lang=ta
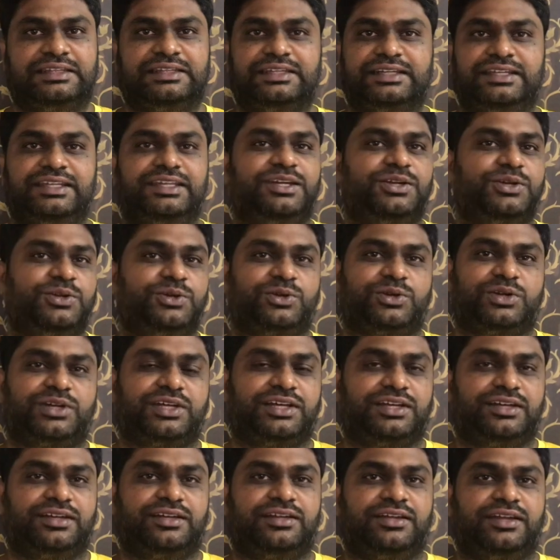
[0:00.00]
திடீர்னு ஒரு
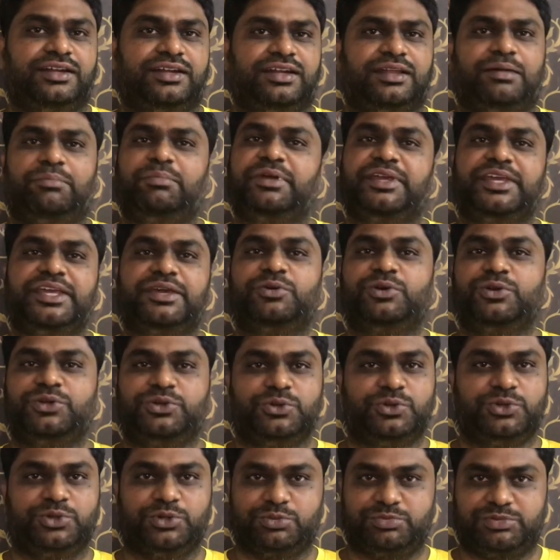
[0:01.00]
நாள் நம்ம ஏன் ஒரு
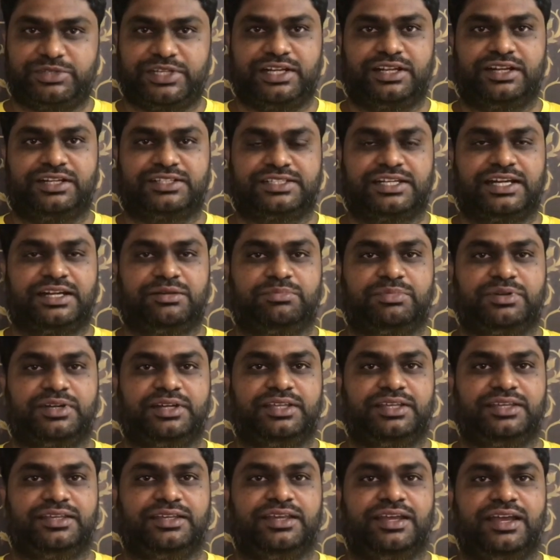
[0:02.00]
யூடியூப் சேனல் ஸ்டார்ட்
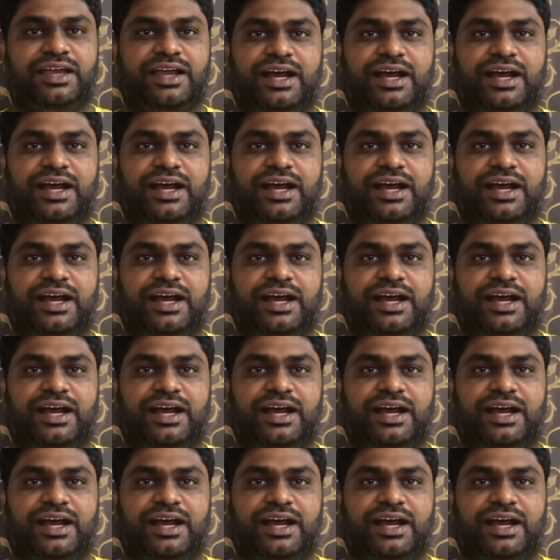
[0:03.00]
பண்ணி